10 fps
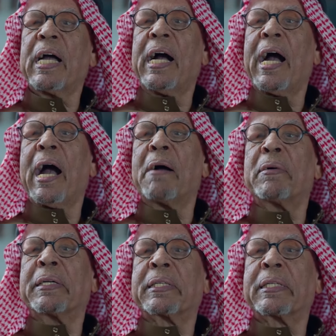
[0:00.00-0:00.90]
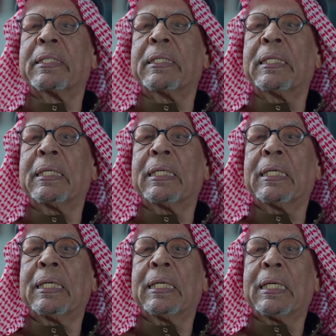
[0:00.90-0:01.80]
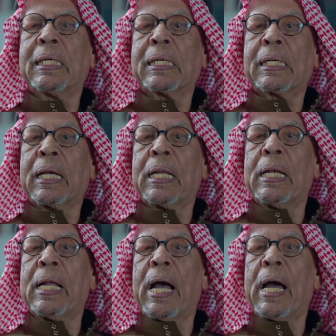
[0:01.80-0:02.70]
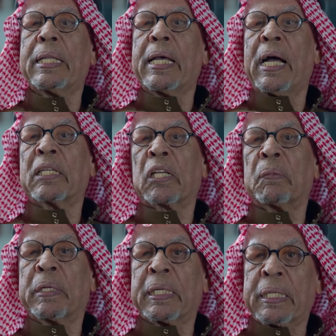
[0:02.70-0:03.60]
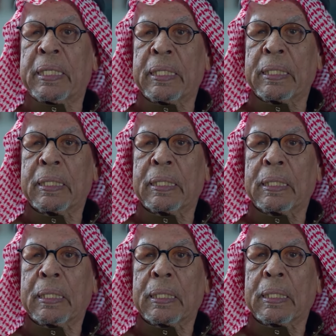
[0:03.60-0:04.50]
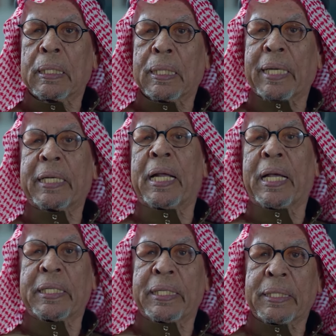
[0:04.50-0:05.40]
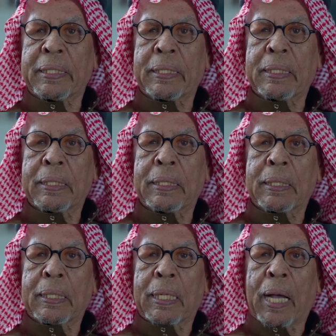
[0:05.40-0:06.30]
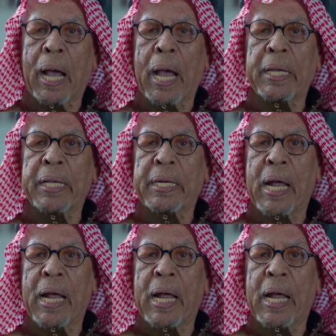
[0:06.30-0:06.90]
يا عامر كل هذا حصل منك لكن هين هين